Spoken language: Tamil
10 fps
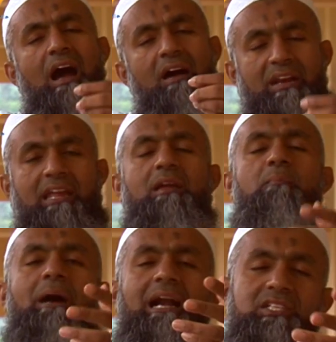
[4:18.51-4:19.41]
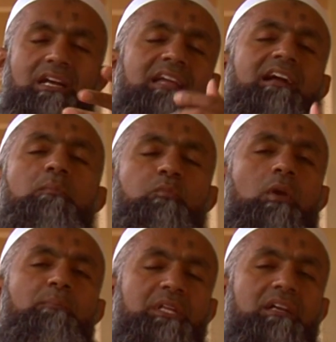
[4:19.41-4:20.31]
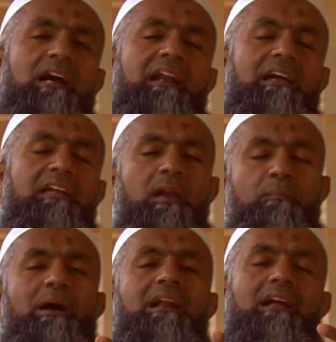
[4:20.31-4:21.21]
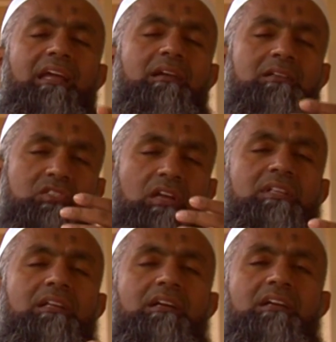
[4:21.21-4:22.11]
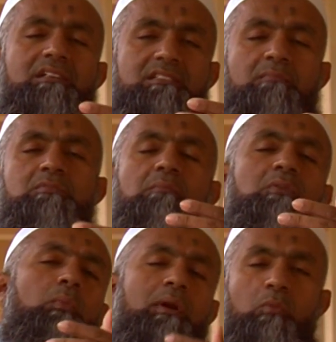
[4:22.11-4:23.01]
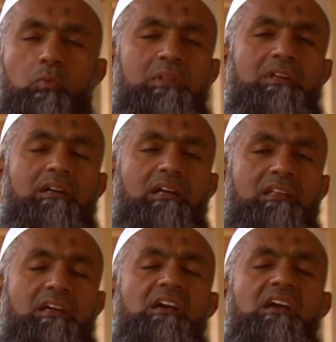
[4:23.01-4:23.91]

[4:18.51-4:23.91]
அவரை பாடசாலைக்கு அனுப்பி வைப்பதற்கான ஏற்பாடுகளை செய்வதற்கு ஜம்சம் நிறுவனம் முன்வந்திருக்கிறது